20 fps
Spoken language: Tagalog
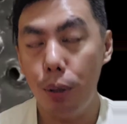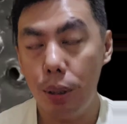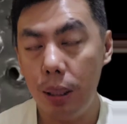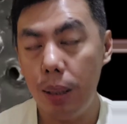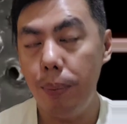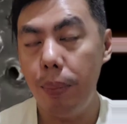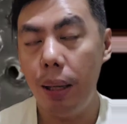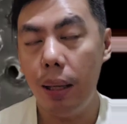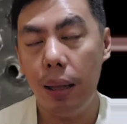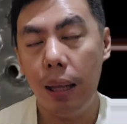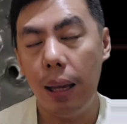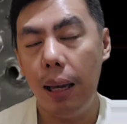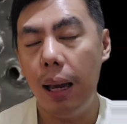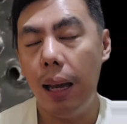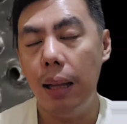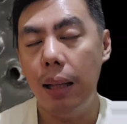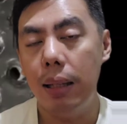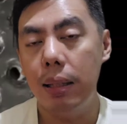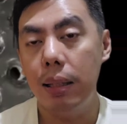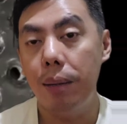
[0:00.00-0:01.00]
posible
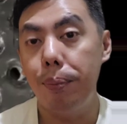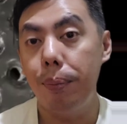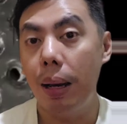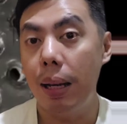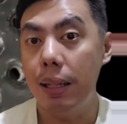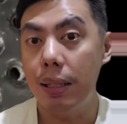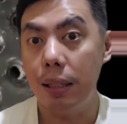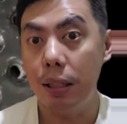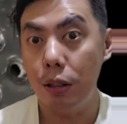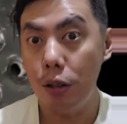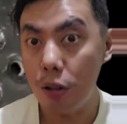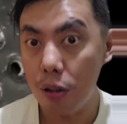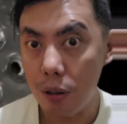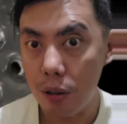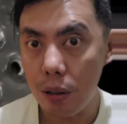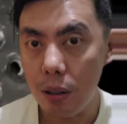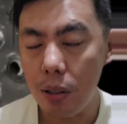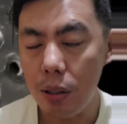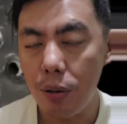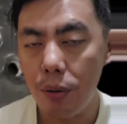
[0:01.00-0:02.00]
nanggaling sa
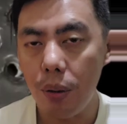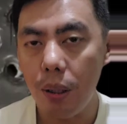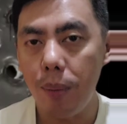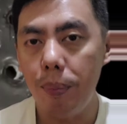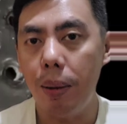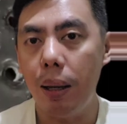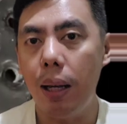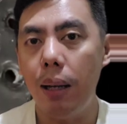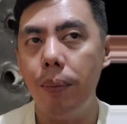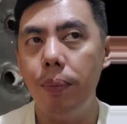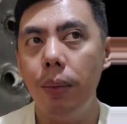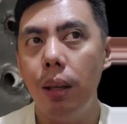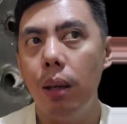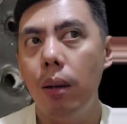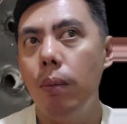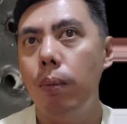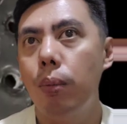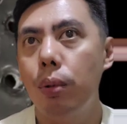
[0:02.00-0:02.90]
passengers. Yung iba,